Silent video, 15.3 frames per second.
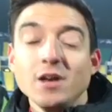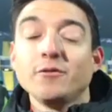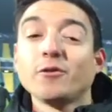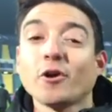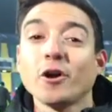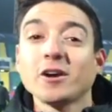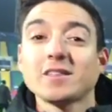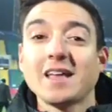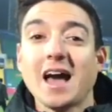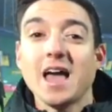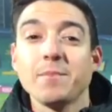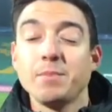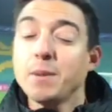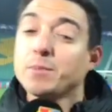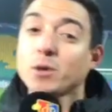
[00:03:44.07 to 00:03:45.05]
für euch daheim
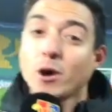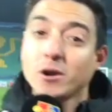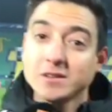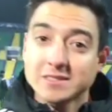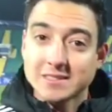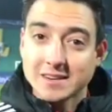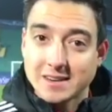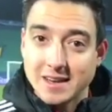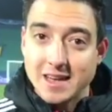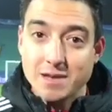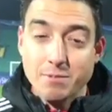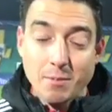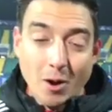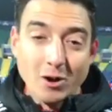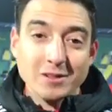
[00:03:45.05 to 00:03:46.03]
bleibt alles äh,
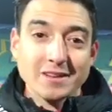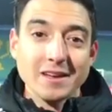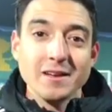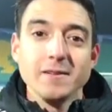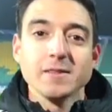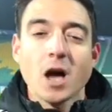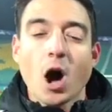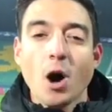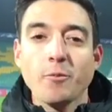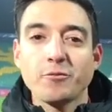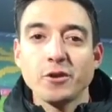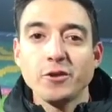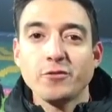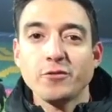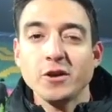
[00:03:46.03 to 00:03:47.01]
beim Alten.
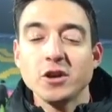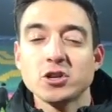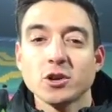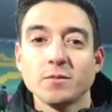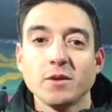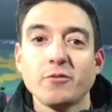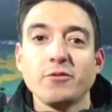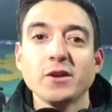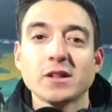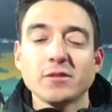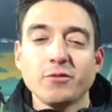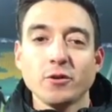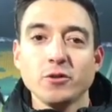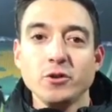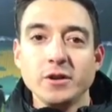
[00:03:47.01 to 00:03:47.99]
Abpfiff ist am Viertel
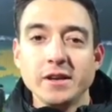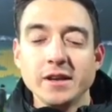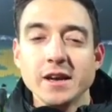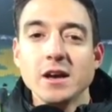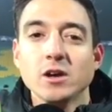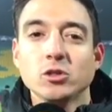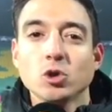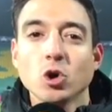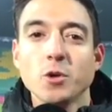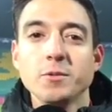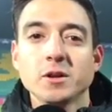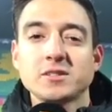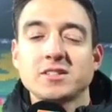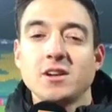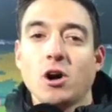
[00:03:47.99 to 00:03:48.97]
vor 9 Uhr hier im
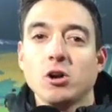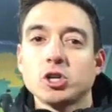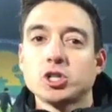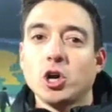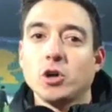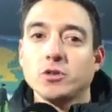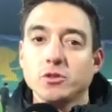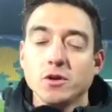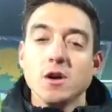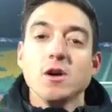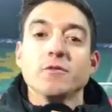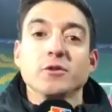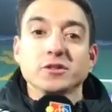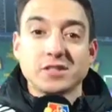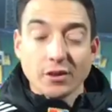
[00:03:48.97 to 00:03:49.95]
Nationalstadion
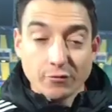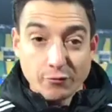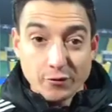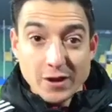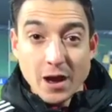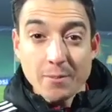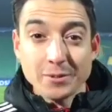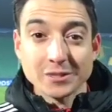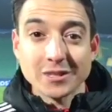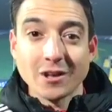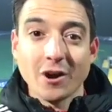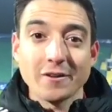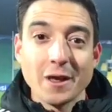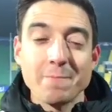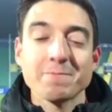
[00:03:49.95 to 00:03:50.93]
von Sofia. Bis
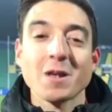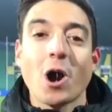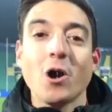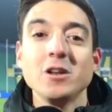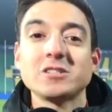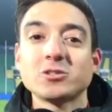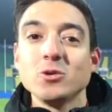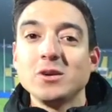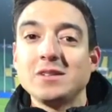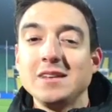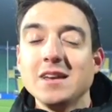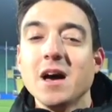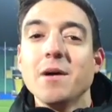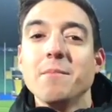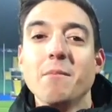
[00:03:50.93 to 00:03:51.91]
dahin alles Gute,
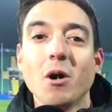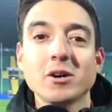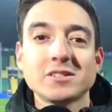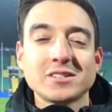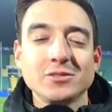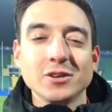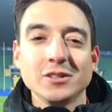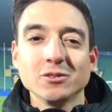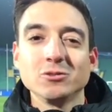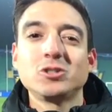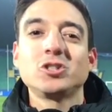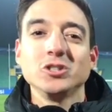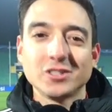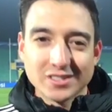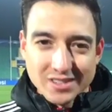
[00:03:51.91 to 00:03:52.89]
macht's gut und
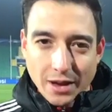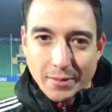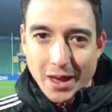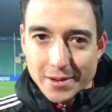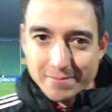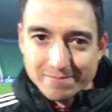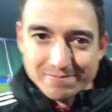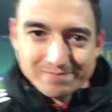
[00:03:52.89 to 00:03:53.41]
tschüss zusammen.